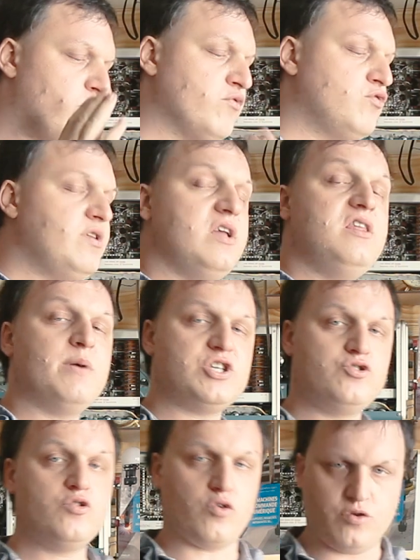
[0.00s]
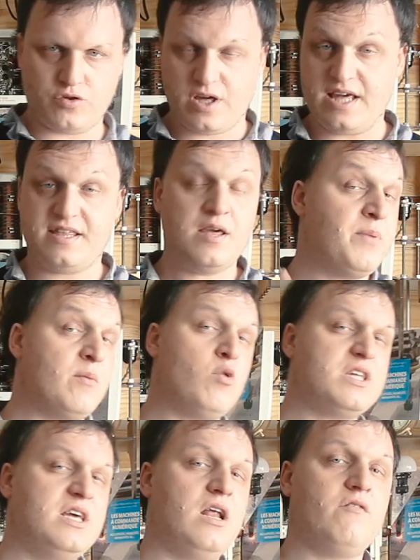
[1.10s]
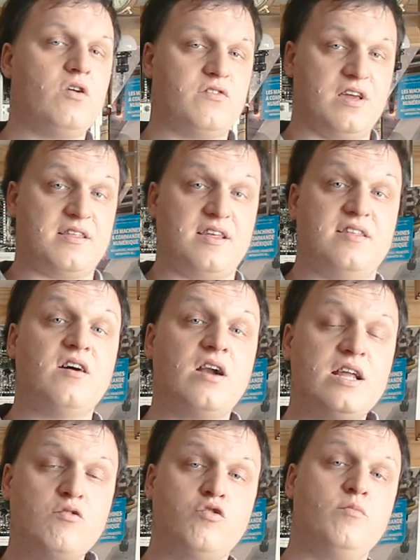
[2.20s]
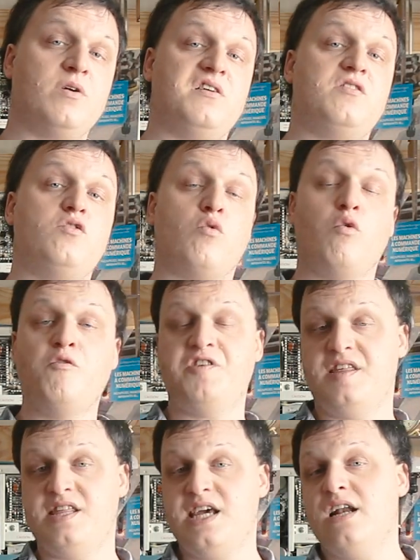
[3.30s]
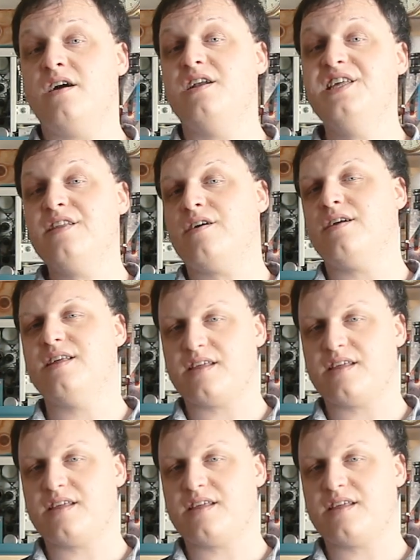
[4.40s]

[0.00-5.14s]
Pour vous donner une image du truc, et c'est pas moi qui l'invente, hein, c'est dans la documentation officielle, lien dans la